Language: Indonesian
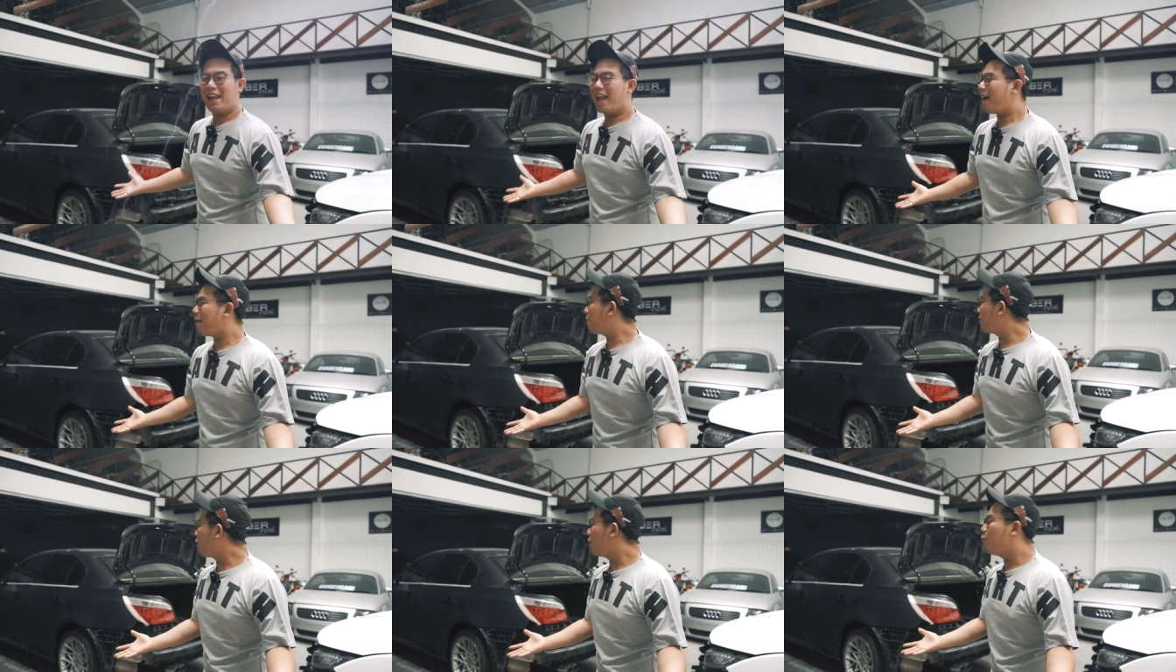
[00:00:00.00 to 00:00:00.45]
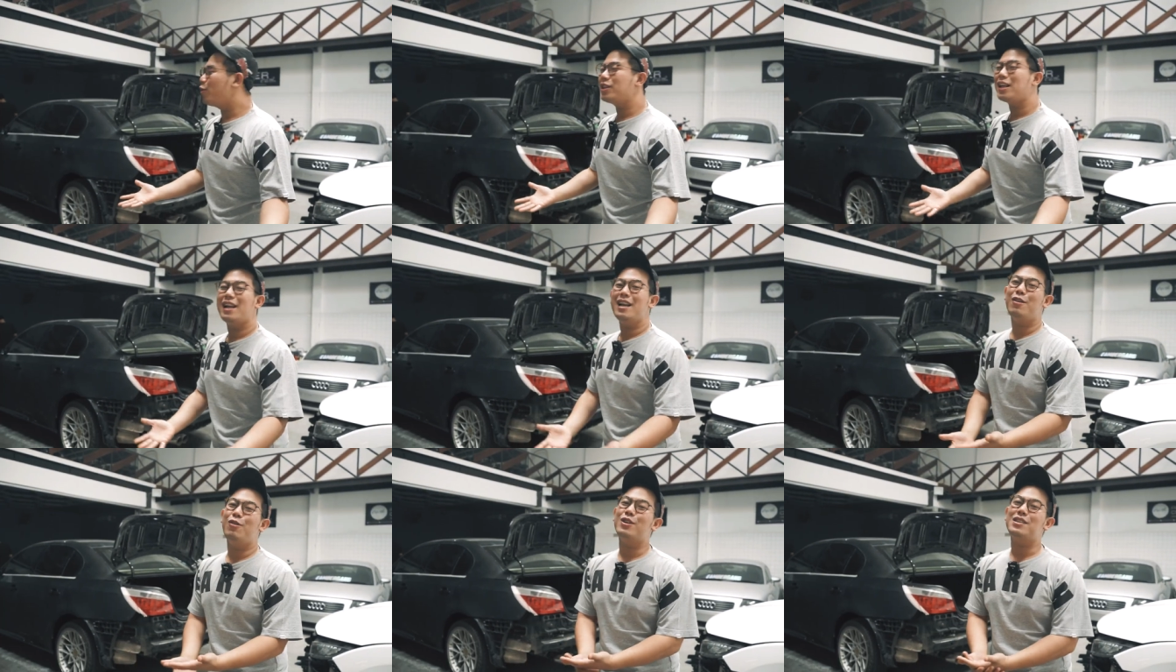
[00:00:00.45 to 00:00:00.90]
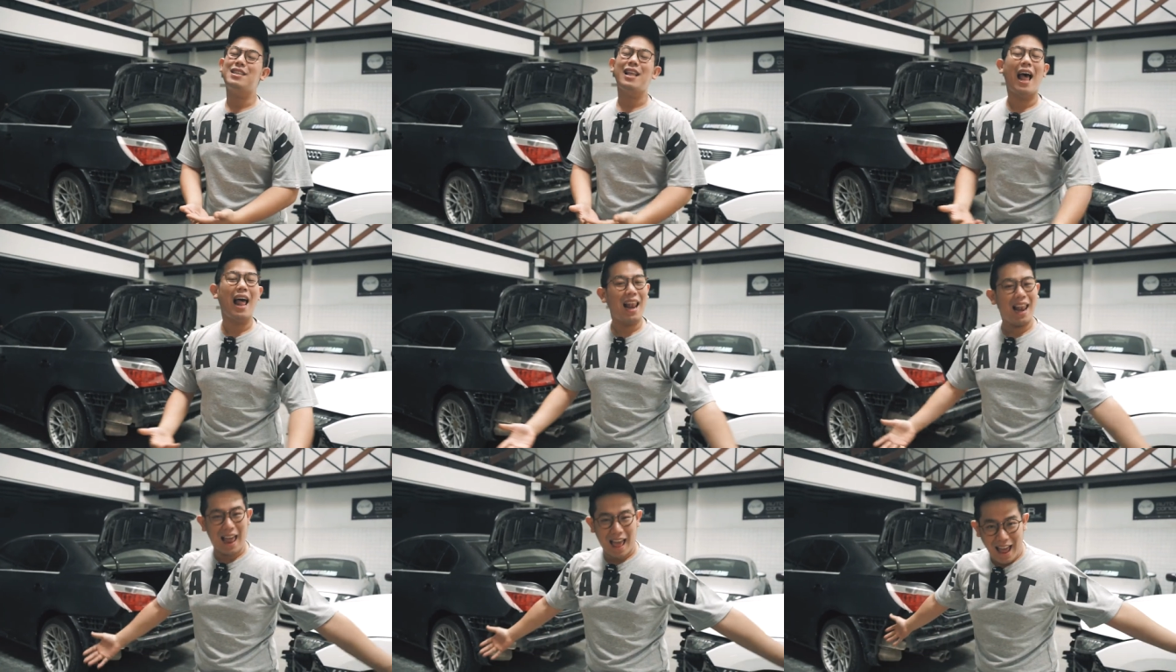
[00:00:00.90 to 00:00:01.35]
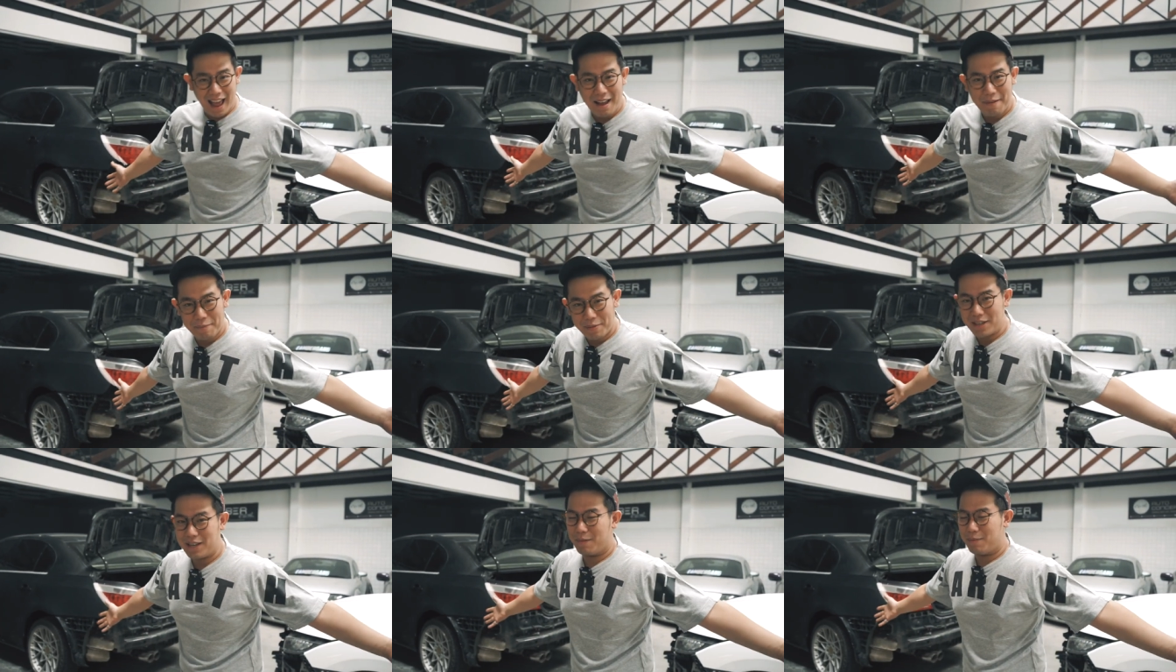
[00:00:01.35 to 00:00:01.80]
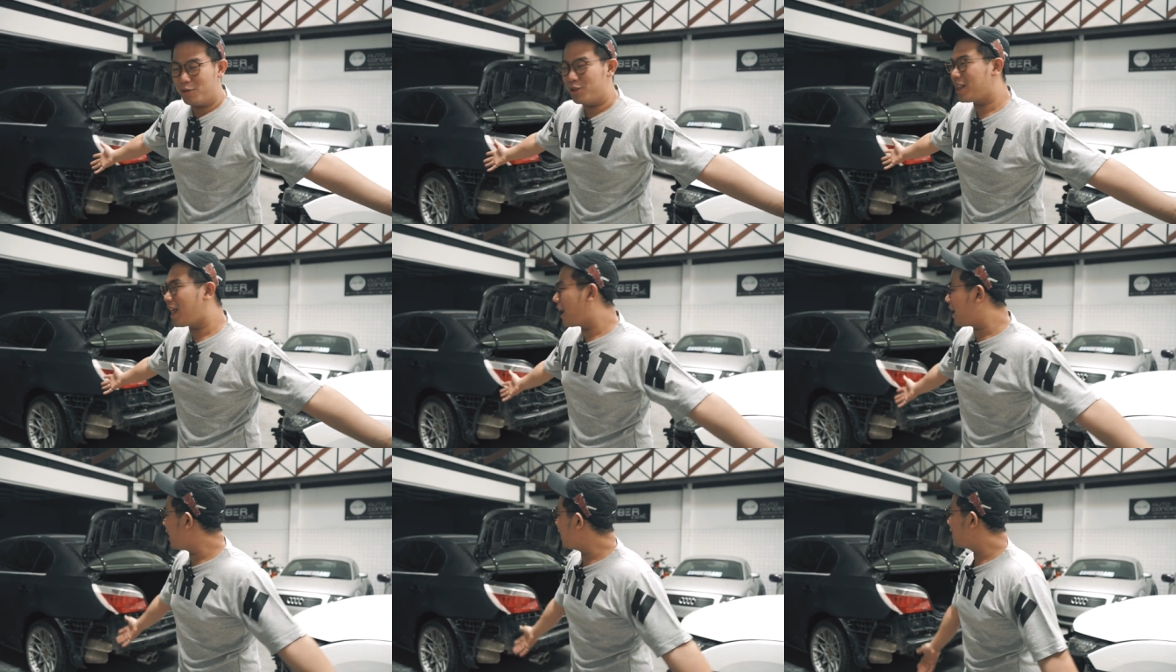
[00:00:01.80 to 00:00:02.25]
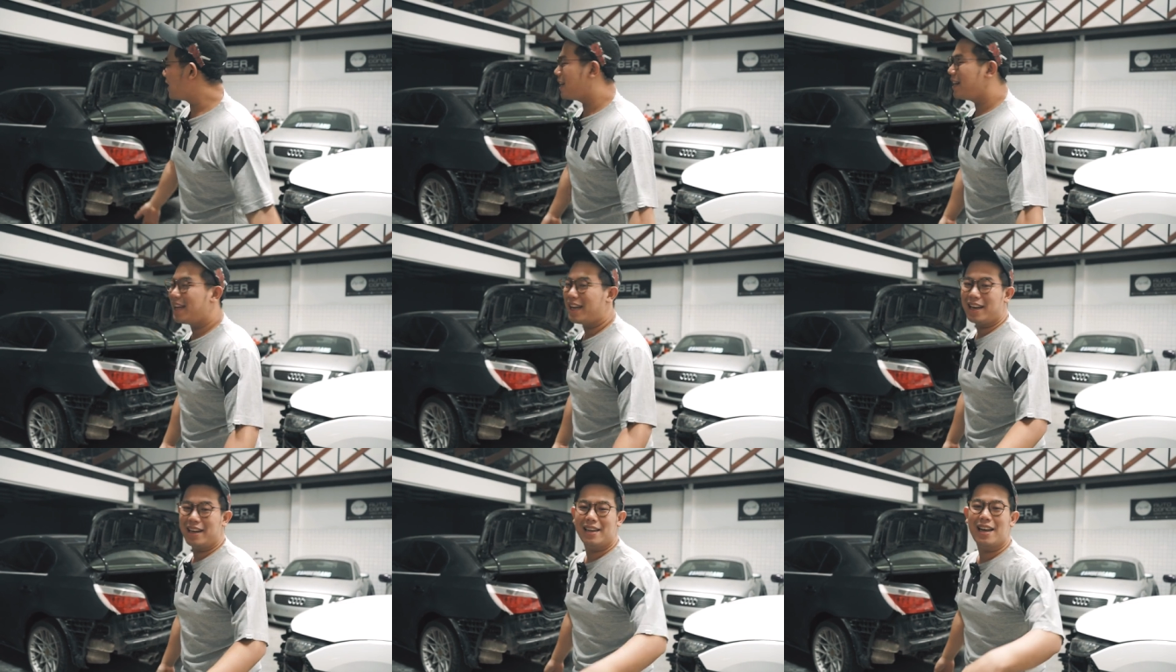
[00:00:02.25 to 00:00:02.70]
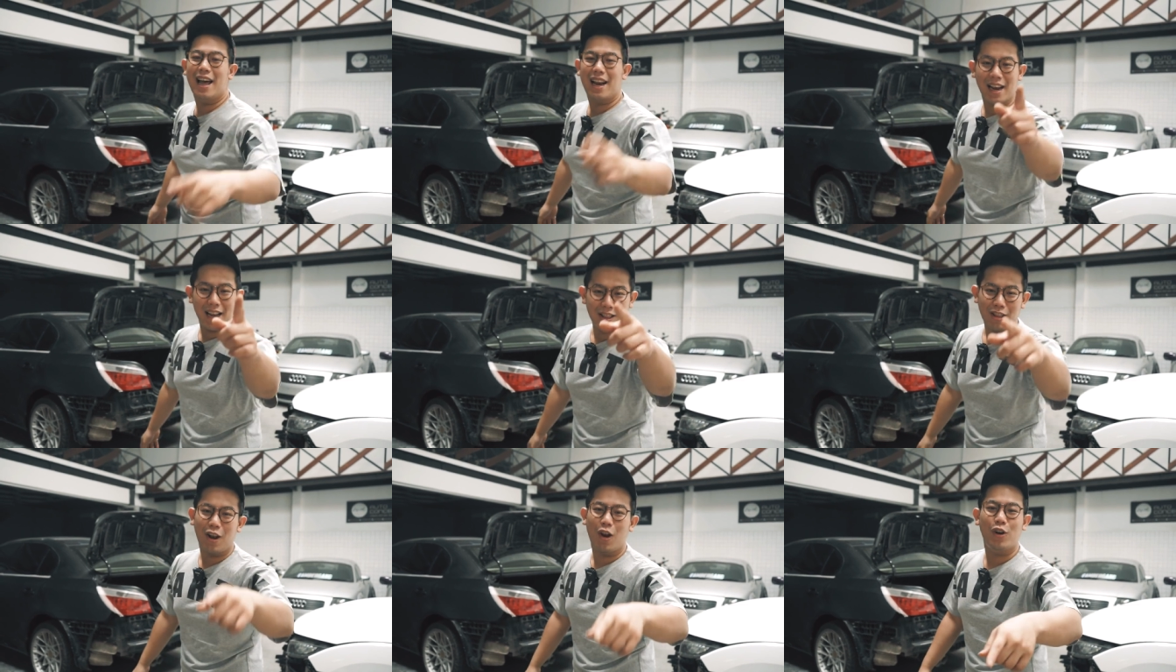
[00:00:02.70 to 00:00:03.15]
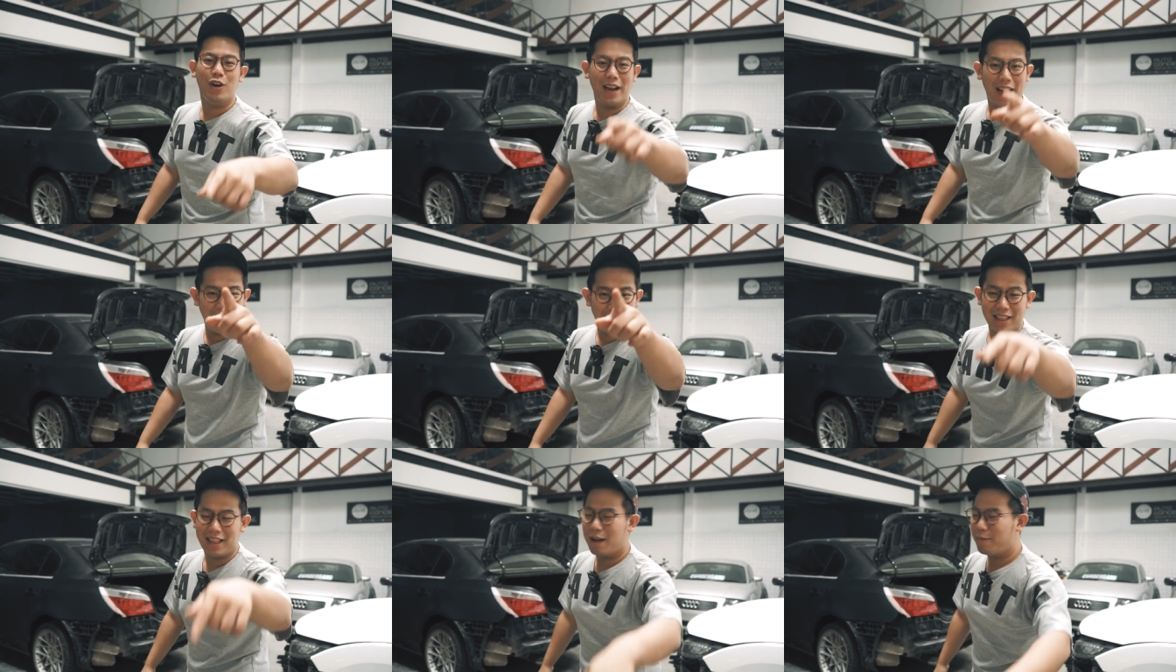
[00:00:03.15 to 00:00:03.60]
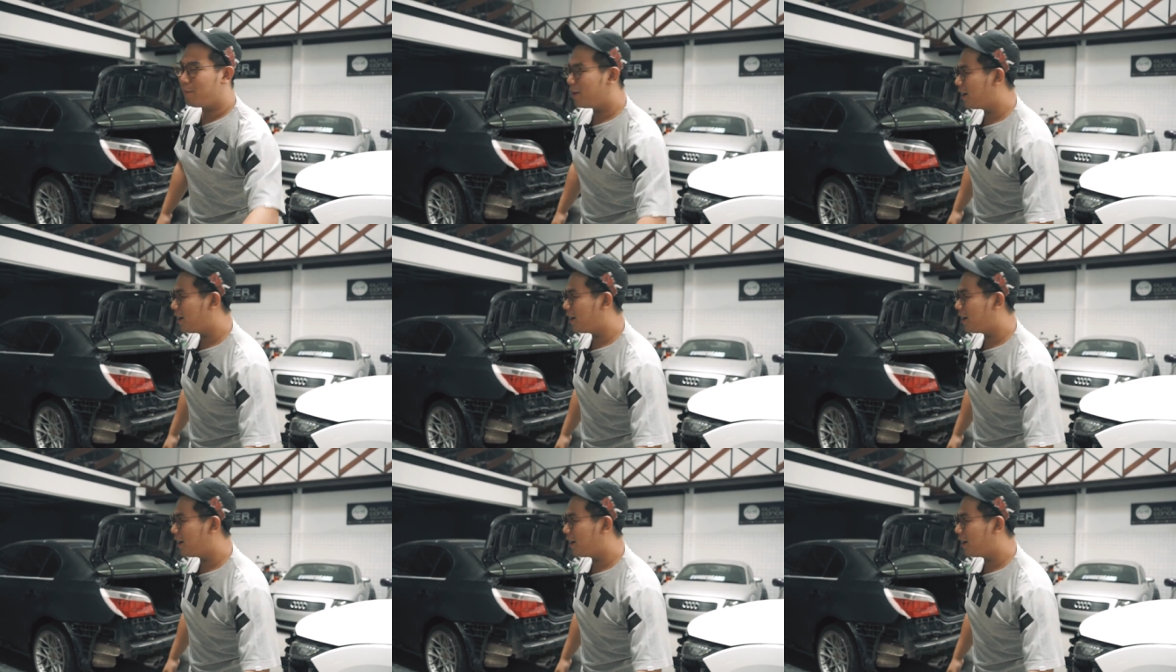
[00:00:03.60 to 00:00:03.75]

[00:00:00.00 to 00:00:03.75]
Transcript: Ya, berhubung tadi gue salah penyebutannya, jadi darnya tolong diedit yang